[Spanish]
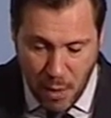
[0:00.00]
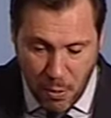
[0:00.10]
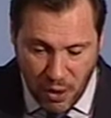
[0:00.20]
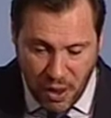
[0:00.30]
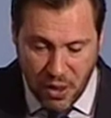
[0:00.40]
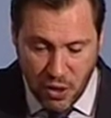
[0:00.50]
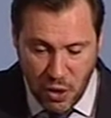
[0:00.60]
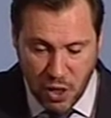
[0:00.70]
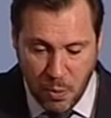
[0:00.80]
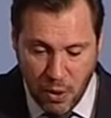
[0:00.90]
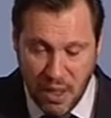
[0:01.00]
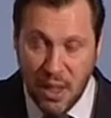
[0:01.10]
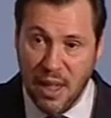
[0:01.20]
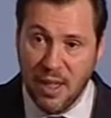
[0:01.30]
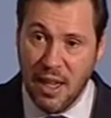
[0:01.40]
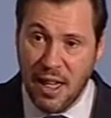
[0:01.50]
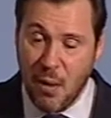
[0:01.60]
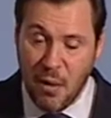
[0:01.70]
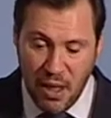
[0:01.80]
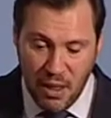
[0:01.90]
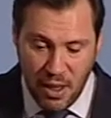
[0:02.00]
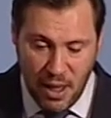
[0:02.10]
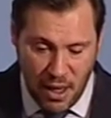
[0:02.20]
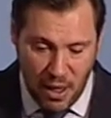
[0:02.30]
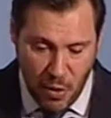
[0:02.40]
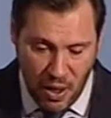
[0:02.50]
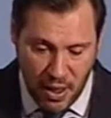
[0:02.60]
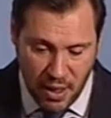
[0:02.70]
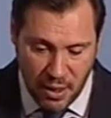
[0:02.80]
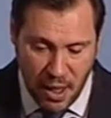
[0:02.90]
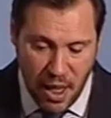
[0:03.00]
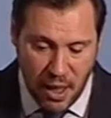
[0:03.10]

por decisiones políticas gravemente equivocadas.